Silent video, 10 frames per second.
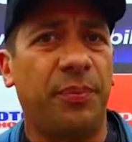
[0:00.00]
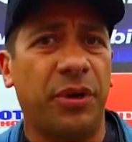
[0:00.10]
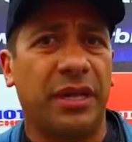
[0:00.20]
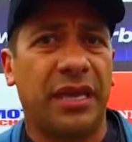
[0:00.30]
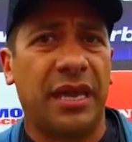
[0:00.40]

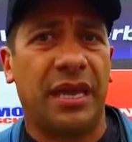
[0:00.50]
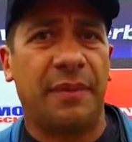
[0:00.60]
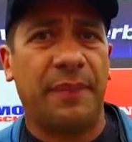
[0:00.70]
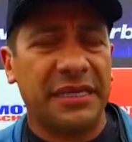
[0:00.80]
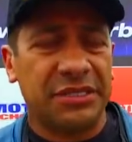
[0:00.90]
porque
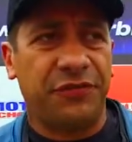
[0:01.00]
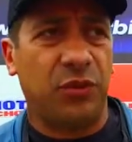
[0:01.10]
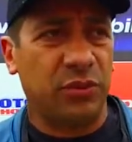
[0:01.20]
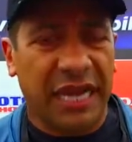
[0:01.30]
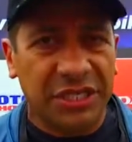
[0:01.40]
pelas
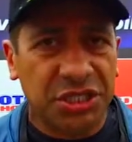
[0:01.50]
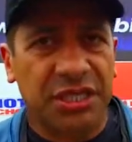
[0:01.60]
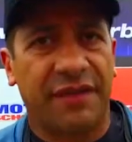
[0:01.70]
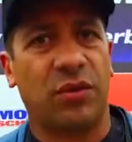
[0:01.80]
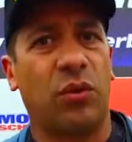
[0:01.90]
dificuldades que
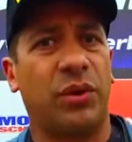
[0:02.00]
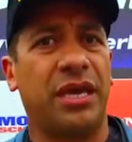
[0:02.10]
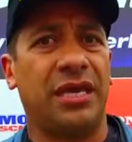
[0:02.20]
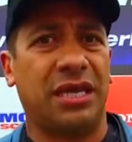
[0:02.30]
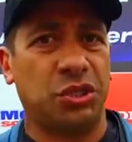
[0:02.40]
estava a
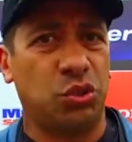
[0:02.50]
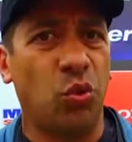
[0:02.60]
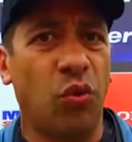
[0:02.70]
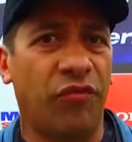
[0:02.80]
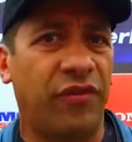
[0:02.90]
corrida, a
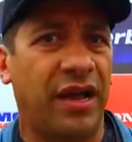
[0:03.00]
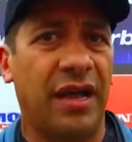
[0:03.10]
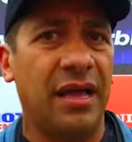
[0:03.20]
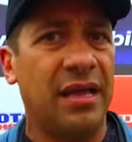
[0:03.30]
chuva,